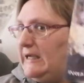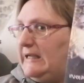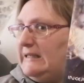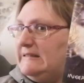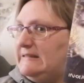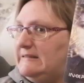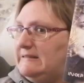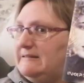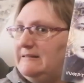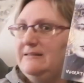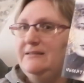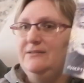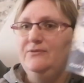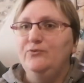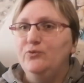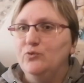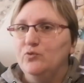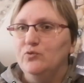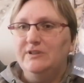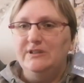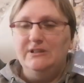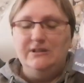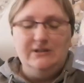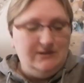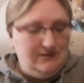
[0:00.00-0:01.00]
allez-y,
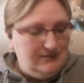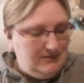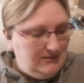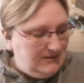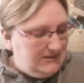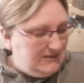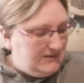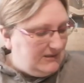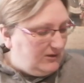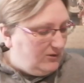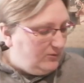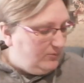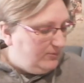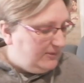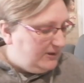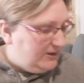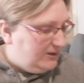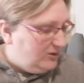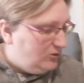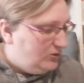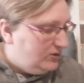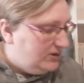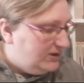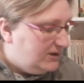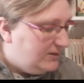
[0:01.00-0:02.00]
foncez, c'est
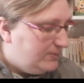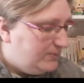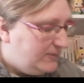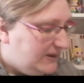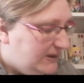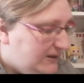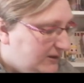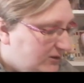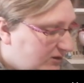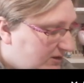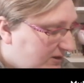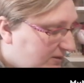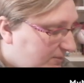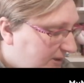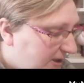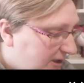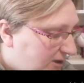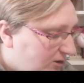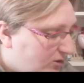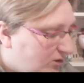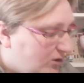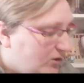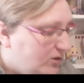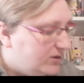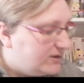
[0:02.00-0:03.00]
une, des,
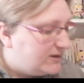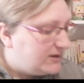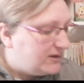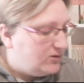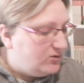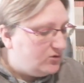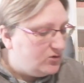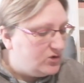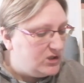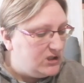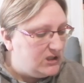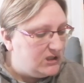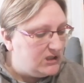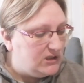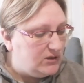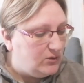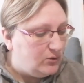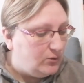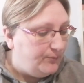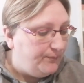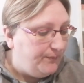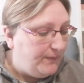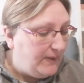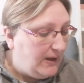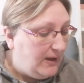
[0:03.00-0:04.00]
meilleures euh, trilogies que j'ai
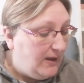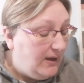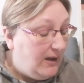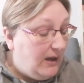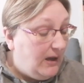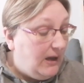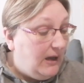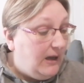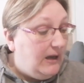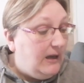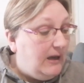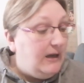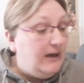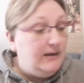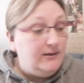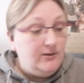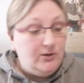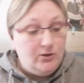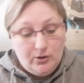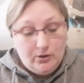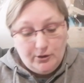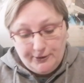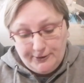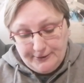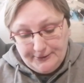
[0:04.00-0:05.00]
lues.
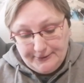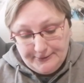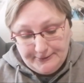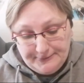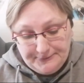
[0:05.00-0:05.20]
Alors,